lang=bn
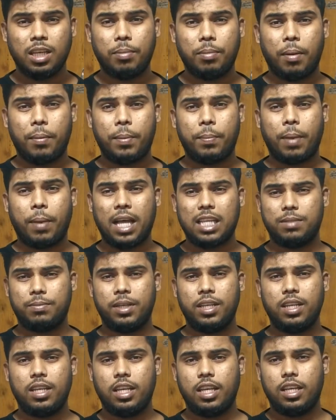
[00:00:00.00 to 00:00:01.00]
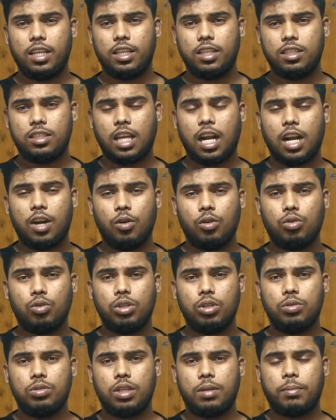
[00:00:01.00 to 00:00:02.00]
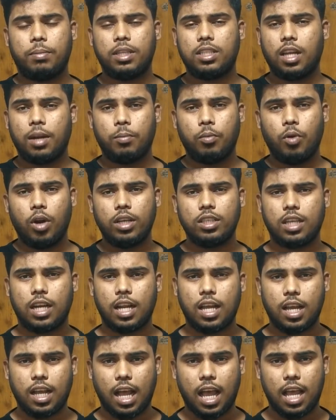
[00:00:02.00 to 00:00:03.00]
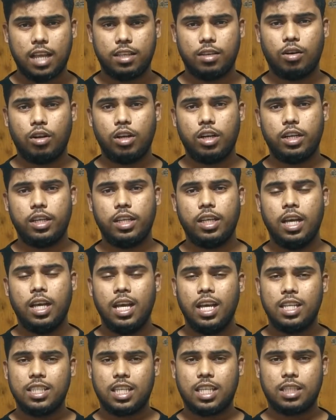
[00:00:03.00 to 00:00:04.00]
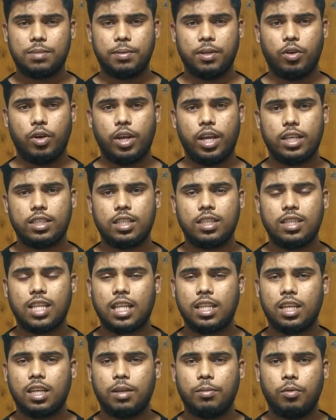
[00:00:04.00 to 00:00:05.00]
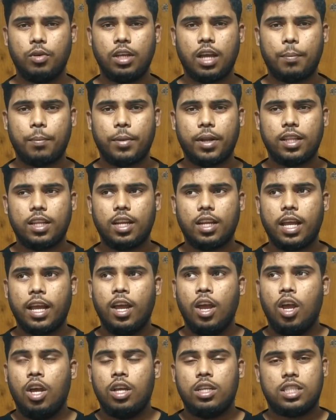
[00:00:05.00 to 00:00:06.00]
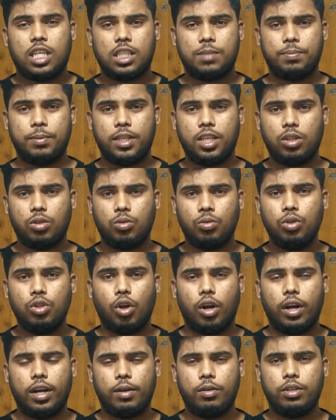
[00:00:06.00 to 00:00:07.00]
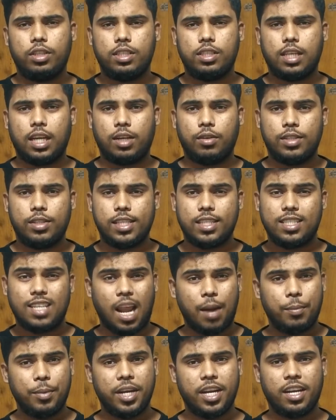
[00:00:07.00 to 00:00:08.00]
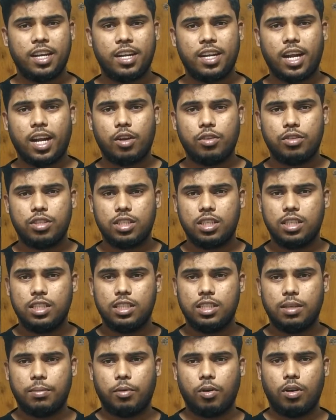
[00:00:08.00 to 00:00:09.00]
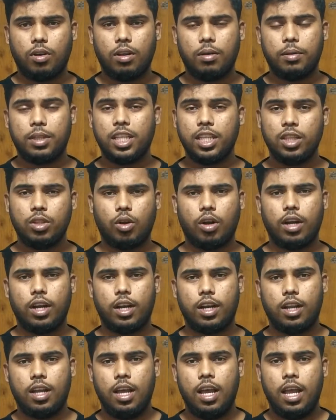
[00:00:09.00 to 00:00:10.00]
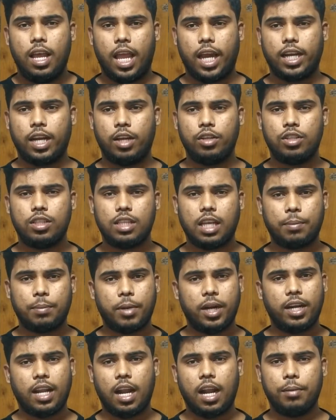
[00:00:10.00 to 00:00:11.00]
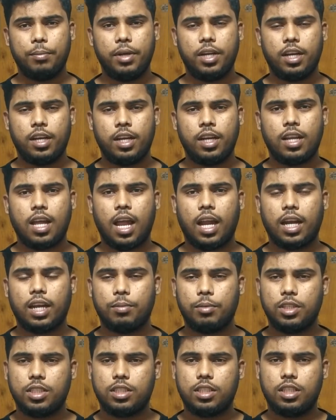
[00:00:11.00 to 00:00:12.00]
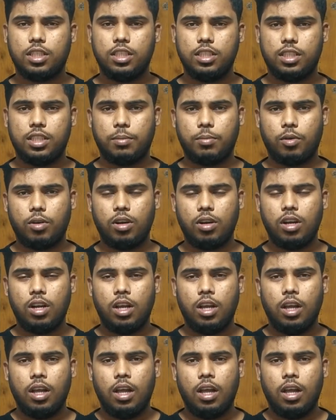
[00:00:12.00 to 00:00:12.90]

যেভাবে বাঁচবেন এই যারা নতুন ইউজার বা যারা পুরান যারা খাই অলরেডি সাসপেন্ড হয়ে গেছেন তাদেরকে বলি আপনাদের সাসপেন্ডটা দুই ধরনের হইতেছে একটা হচ্ছে টার্মিনেটেড একটা হইতেছে ডিজেবল বা তিন ধরনের একটা হইতেছে একবারে টার্মিনেটেড আর একটা বলতেছে ডিজেবল